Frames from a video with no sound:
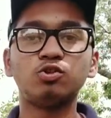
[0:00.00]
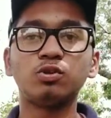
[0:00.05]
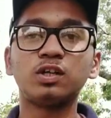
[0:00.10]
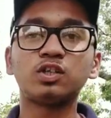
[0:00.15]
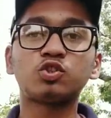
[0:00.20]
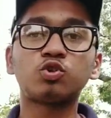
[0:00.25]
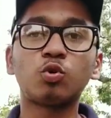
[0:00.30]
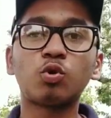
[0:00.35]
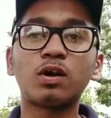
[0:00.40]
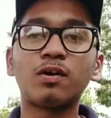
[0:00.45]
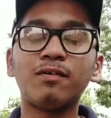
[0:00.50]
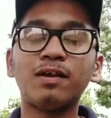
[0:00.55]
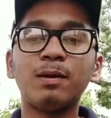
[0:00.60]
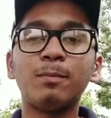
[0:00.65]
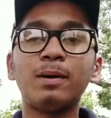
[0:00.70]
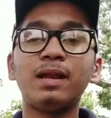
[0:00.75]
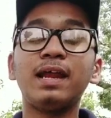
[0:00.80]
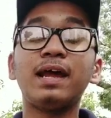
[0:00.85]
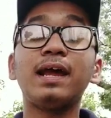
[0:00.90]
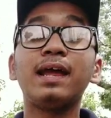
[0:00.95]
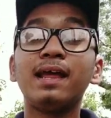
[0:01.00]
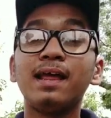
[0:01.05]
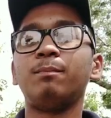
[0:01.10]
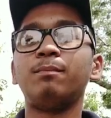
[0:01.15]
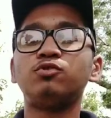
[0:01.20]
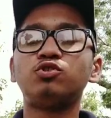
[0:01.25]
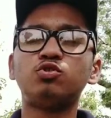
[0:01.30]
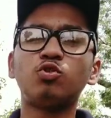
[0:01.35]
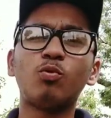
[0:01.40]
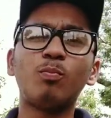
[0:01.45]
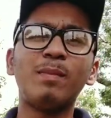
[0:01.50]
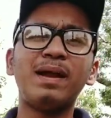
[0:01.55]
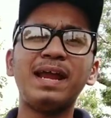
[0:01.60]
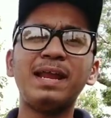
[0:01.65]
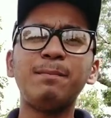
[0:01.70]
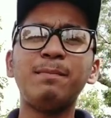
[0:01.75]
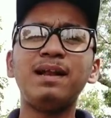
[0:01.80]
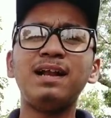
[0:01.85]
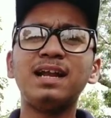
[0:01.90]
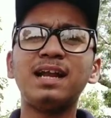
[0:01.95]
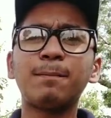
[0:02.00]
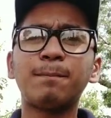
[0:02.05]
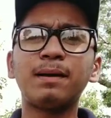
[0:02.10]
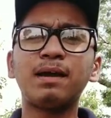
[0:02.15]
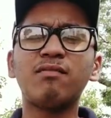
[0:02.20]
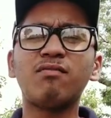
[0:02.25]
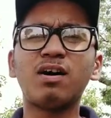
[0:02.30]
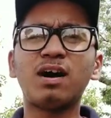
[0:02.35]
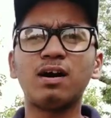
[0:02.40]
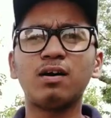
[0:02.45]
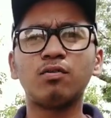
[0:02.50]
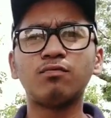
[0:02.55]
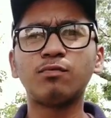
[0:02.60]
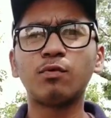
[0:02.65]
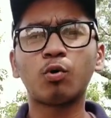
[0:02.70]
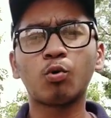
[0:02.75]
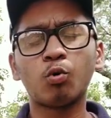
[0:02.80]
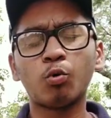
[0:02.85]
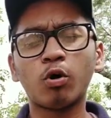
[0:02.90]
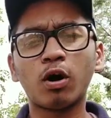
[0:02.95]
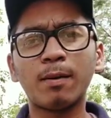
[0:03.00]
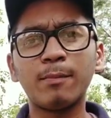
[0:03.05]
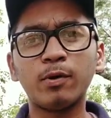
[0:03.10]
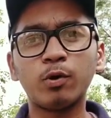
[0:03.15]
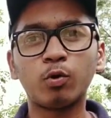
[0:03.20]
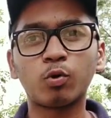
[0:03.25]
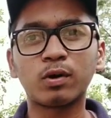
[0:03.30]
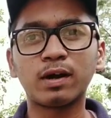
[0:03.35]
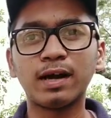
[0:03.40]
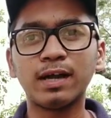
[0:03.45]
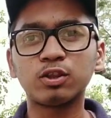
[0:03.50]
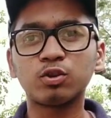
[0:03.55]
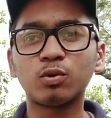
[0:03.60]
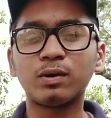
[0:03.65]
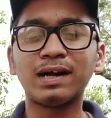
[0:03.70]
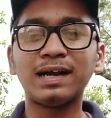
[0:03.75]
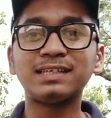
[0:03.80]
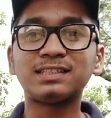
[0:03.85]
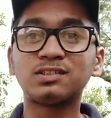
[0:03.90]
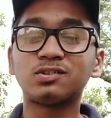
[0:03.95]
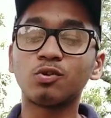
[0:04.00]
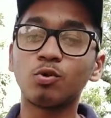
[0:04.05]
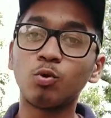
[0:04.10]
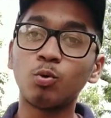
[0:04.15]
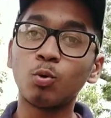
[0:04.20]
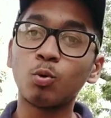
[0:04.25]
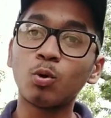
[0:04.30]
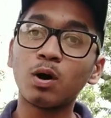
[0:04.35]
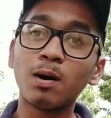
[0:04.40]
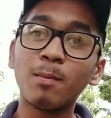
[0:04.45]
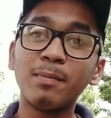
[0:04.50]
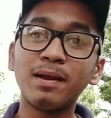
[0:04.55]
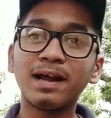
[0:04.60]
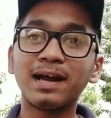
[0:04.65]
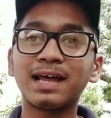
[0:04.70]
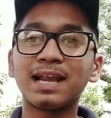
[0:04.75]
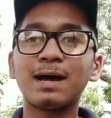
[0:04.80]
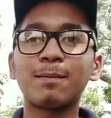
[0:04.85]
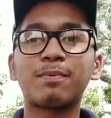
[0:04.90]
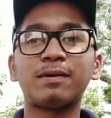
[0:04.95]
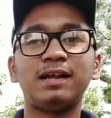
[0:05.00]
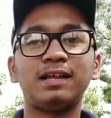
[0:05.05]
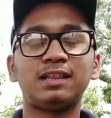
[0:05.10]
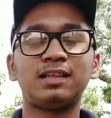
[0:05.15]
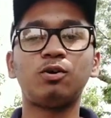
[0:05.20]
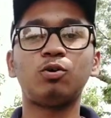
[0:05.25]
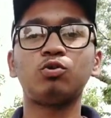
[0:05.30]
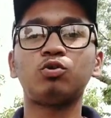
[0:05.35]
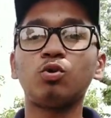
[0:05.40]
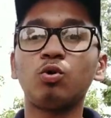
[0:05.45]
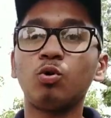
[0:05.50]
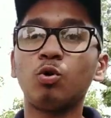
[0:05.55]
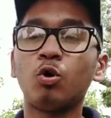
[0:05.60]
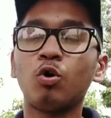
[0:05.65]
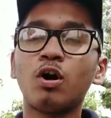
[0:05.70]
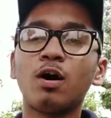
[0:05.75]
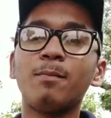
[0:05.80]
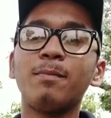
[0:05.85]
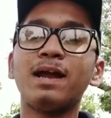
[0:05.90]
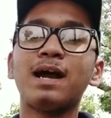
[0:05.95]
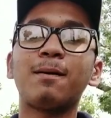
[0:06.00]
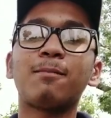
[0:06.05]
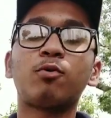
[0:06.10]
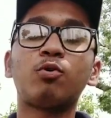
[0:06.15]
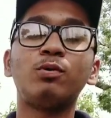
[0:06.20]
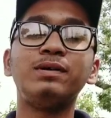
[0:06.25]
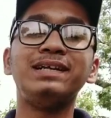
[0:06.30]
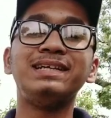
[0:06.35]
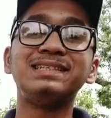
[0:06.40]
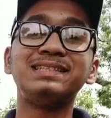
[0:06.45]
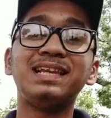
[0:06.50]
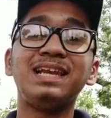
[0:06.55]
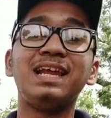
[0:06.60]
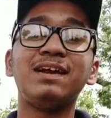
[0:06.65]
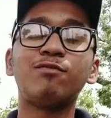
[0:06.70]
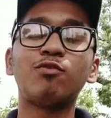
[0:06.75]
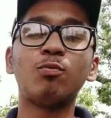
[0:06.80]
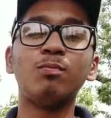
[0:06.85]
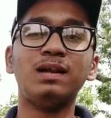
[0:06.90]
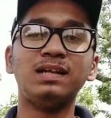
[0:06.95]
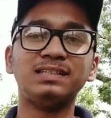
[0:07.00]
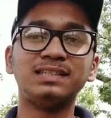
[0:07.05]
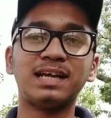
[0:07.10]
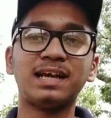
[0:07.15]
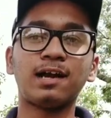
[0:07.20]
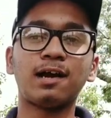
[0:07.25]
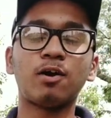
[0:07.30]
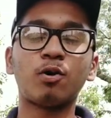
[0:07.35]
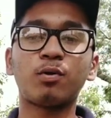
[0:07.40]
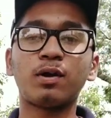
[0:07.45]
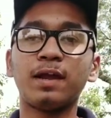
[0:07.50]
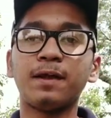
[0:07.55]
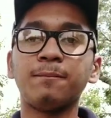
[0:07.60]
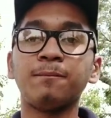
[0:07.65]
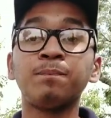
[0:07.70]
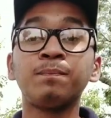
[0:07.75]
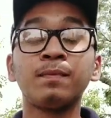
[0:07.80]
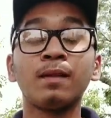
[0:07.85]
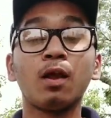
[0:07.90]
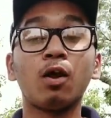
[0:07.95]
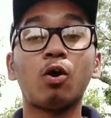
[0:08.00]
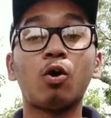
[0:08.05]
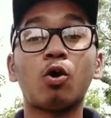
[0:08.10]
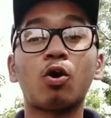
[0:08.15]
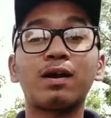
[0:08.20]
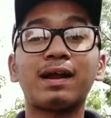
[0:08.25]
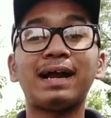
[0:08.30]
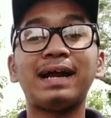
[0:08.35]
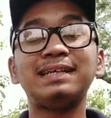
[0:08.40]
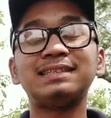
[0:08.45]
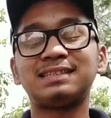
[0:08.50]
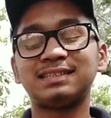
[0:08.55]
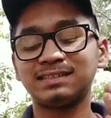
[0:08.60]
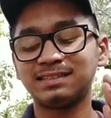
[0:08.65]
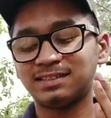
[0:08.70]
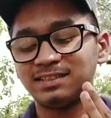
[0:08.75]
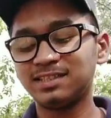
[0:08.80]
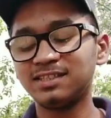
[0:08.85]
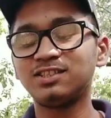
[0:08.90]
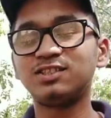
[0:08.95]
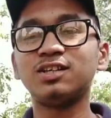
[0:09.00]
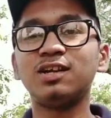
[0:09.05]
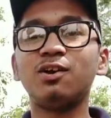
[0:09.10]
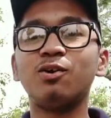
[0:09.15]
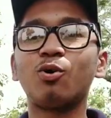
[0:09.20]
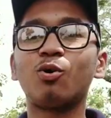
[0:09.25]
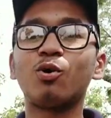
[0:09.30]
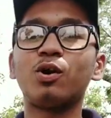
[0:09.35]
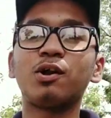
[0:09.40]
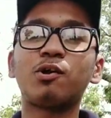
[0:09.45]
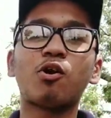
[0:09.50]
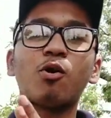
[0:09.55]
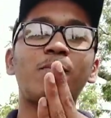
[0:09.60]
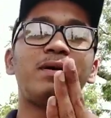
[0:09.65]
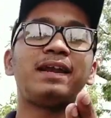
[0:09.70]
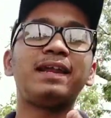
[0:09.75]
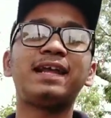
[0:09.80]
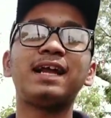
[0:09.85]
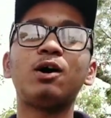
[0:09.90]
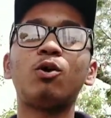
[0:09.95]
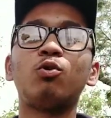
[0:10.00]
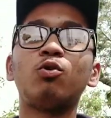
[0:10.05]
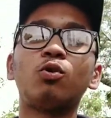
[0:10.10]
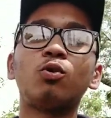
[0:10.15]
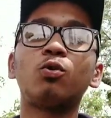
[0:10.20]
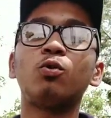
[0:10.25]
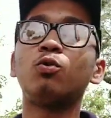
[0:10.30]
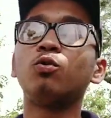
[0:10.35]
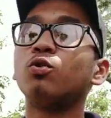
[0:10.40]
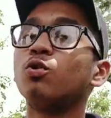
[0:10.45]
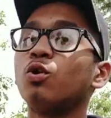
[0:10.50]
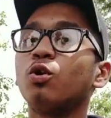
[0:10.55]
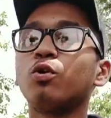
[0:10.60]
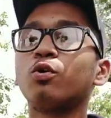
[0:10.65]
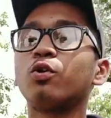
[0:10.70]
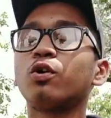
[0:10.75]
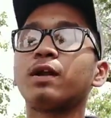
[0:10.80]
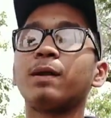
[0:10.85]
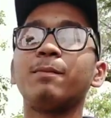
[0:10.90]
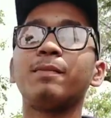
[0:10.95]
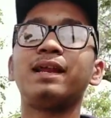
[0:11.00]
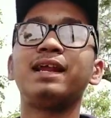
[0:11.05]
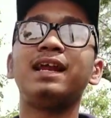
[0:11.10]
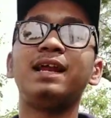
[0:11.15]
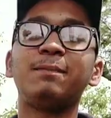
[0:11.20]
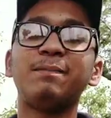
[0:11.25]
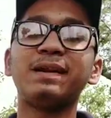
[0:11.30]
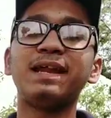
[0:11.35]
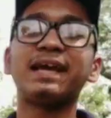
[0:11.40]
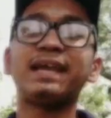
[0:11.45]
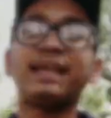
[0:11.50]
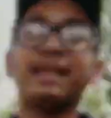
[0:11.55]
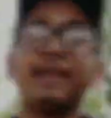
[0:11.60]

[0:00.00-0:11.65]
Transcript: जो है स्टोर अवेलेबल है जो मेन बिल्डअप है वहाँ वो गोवा में हो रहा है तो गाइस गोवा में अगर आप रहते हो तो गोवा में आपको ईजिली वो मिल जाएगा ओके और गाइस जिन जिन लोगों ने कमेंट किया उन उन लोगों की मैंने रिप्लाई